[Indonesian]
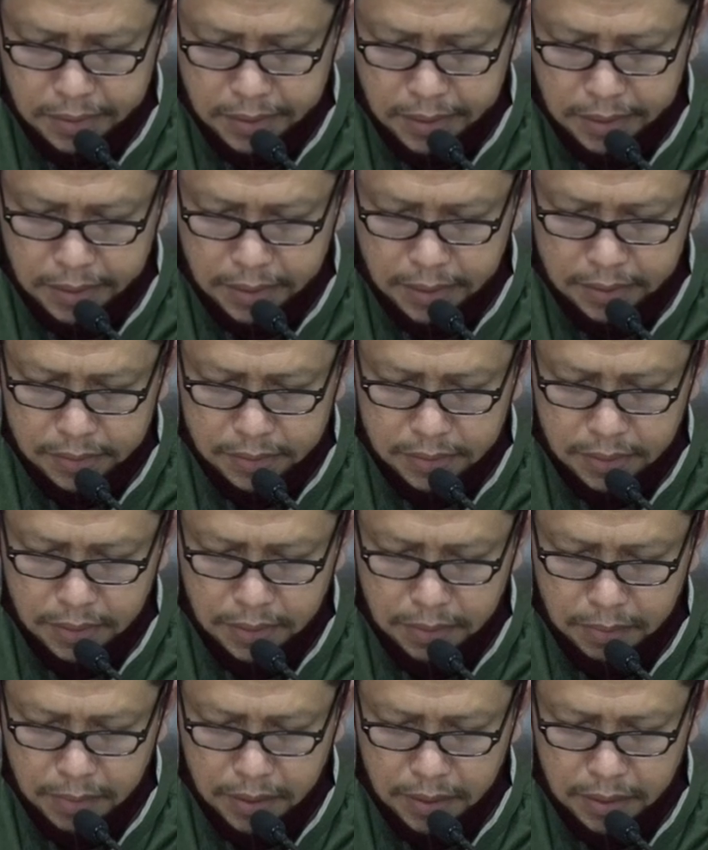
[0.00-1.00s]
atas
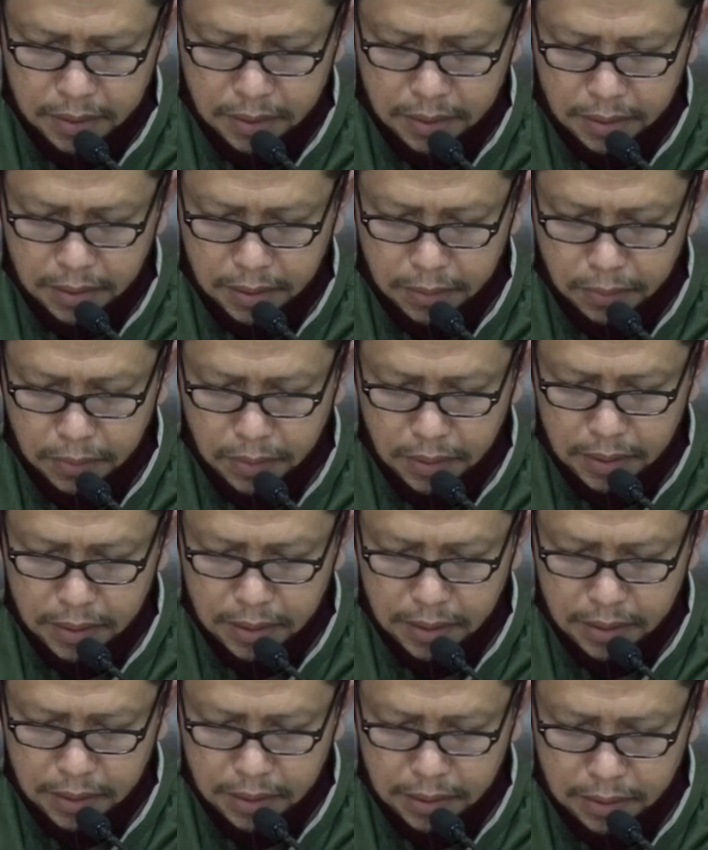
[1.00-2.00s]
nikmat dan
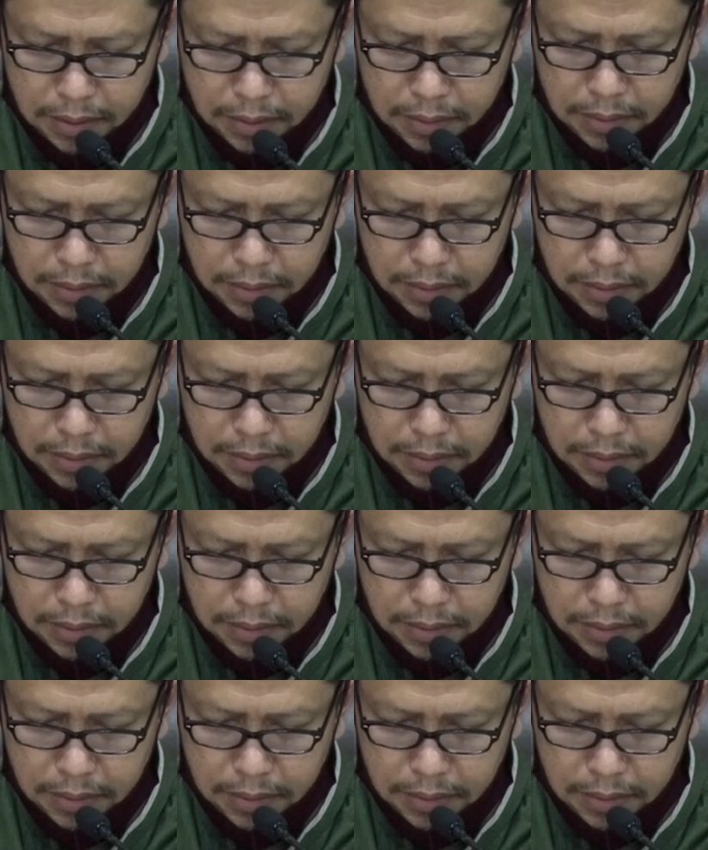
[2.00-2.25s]
karunia yang